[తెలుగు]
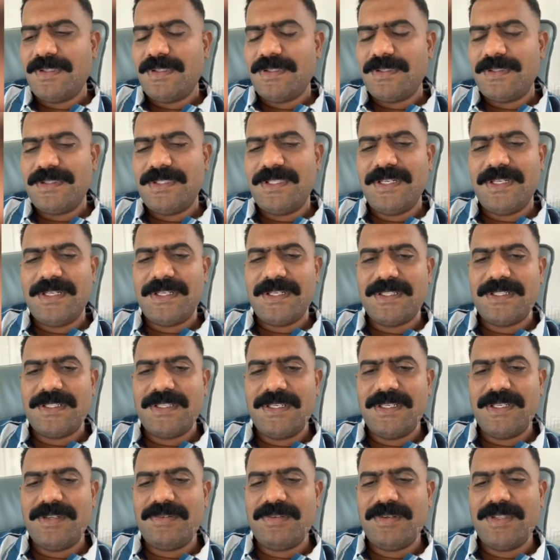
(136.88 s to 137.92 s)
దీనిలో
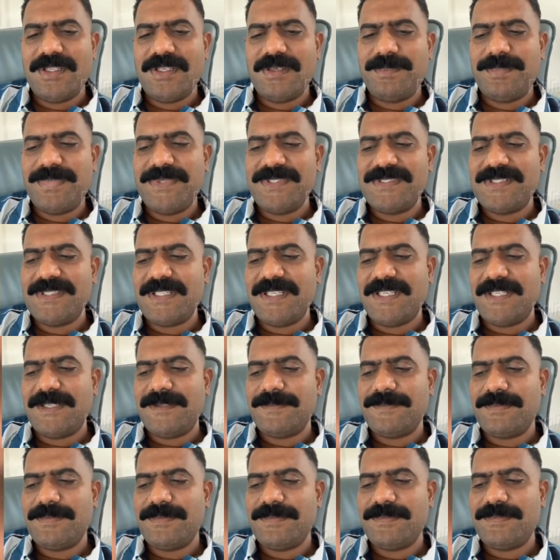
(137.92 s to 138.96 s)
నందరినీ కూడా ఎన్పిసిఐ
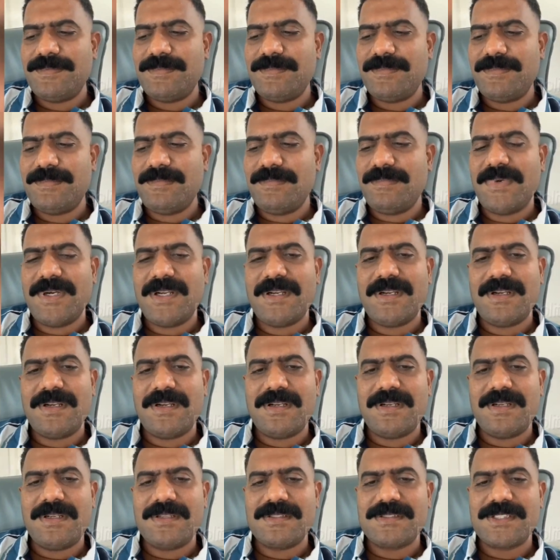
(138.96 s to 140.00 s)
మా
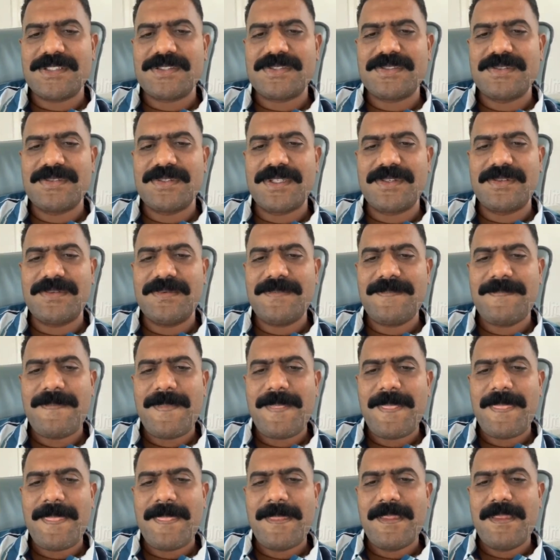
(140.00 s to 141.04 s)
చేస్తుంటారు
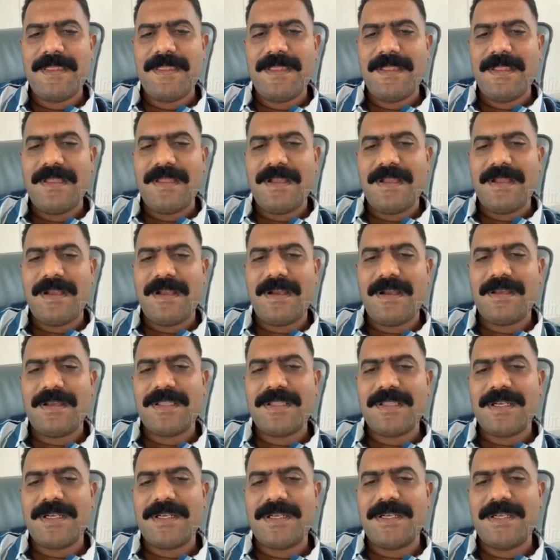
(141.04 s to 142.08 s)

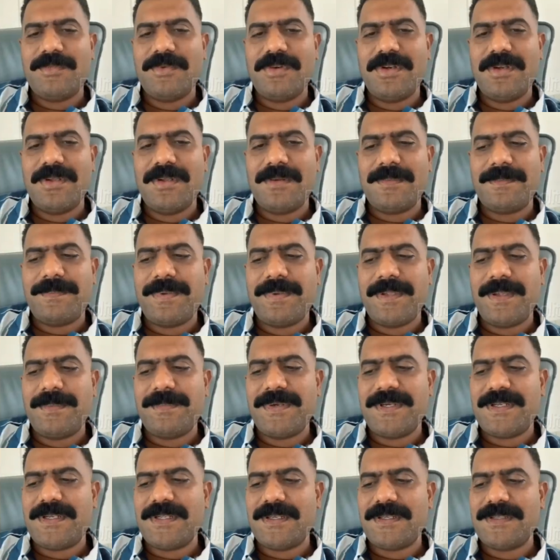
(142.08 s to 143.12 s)
ఆధార్ ఎనేబుల్డ్
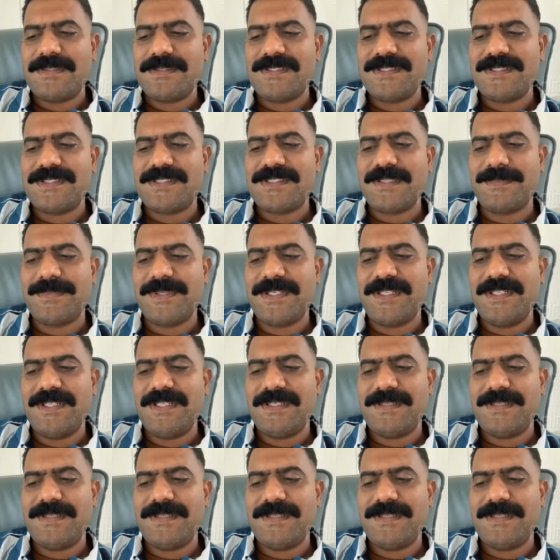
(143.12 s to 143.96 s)
పేమెంట్ సిస్టమ్ అని